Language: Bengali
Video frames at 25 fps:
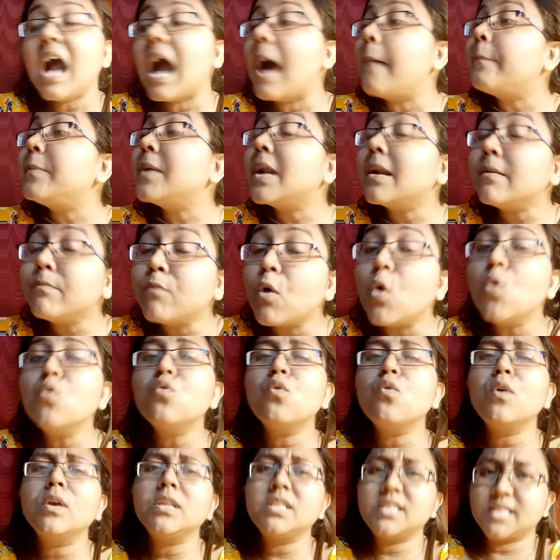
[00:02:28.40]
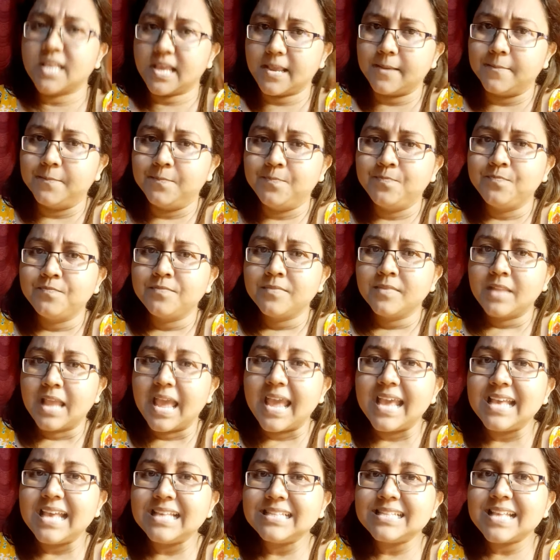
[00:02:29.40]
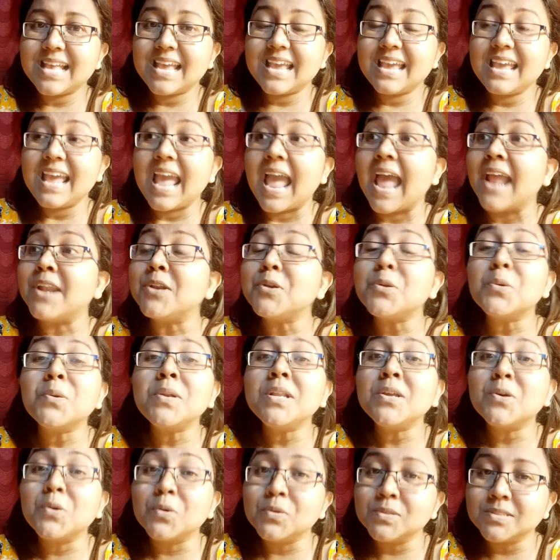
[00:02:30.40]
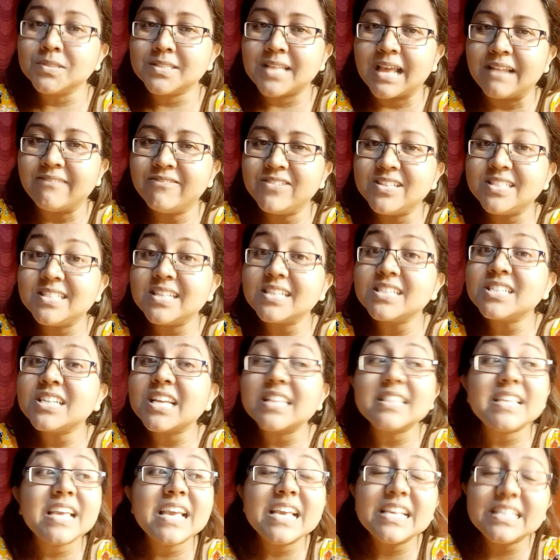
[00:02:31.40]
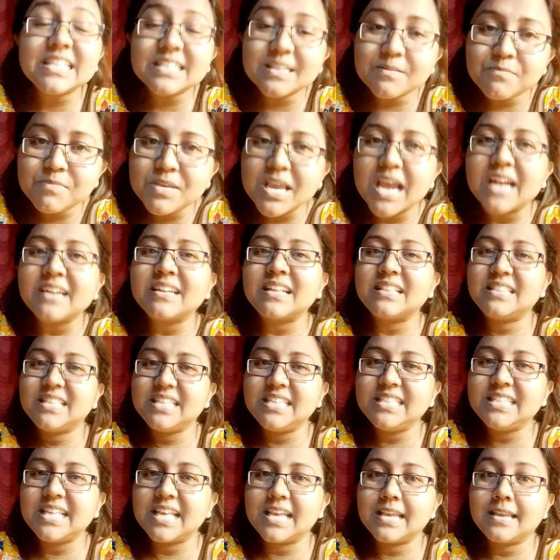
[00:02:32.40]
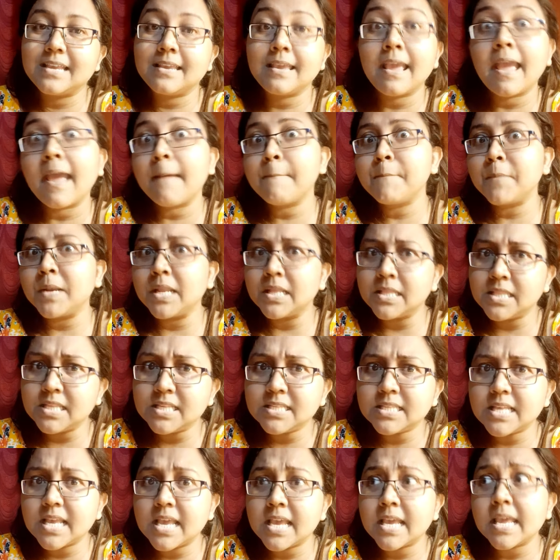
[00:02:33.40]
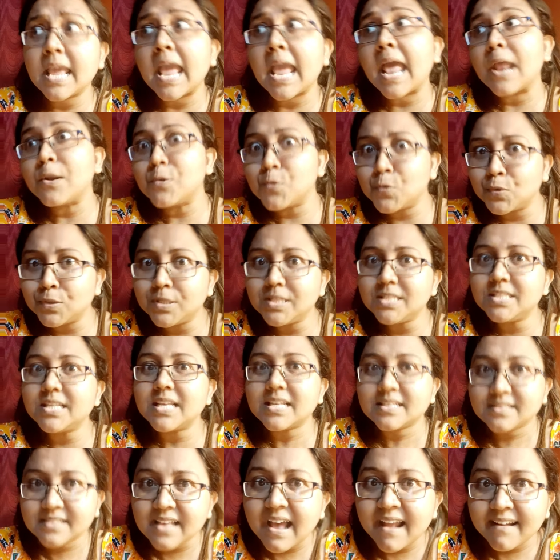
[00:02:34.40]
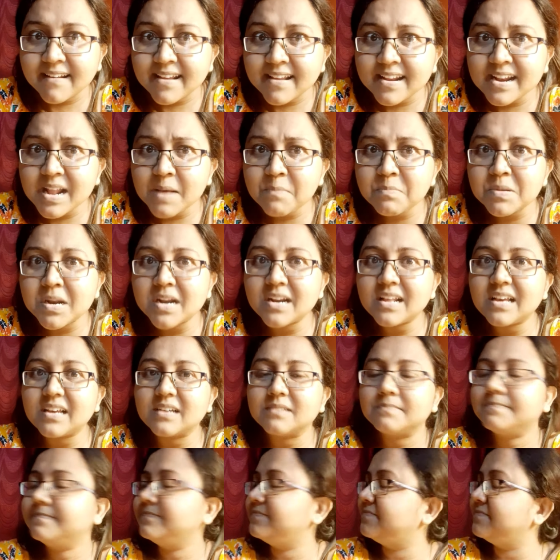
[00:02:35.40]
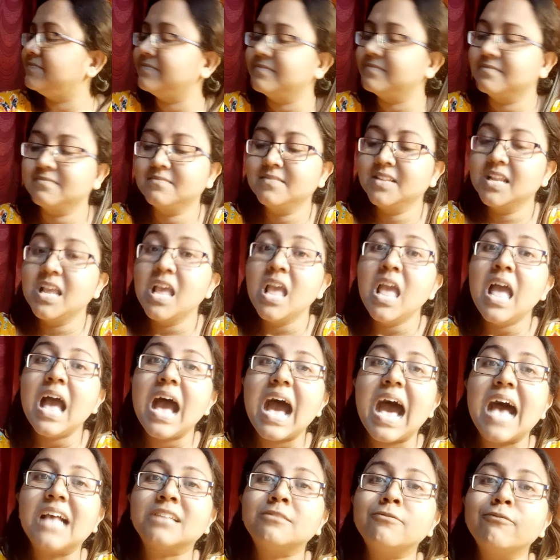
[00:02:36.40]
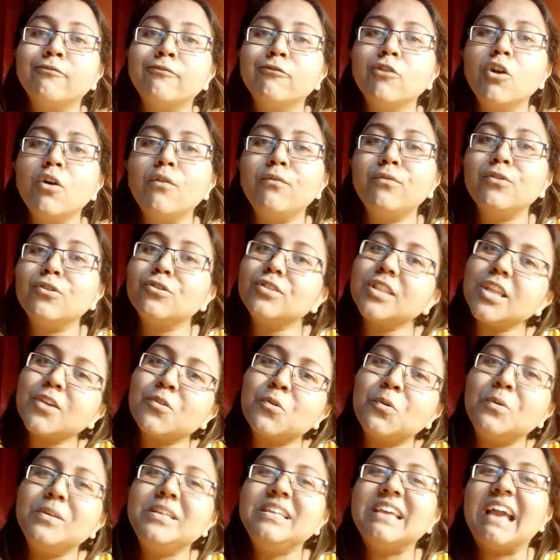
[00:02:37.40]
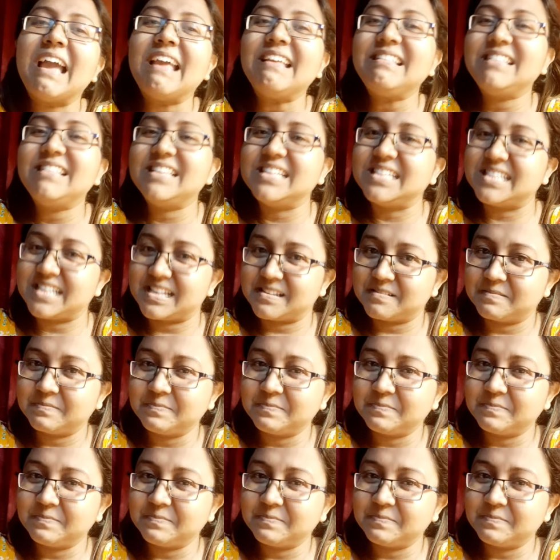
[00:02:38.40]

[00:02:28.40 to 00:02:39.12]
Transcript: আপনার বউ কইছে এই যে অ্যান্টনি গোন সার্ভিসের সাথে এই যে বিয়াটা দিছে কেমনে দিছে কেন দিছে জানেন আপনারা আজ ফ্লো ফ্লোতে কইয়াই দিছে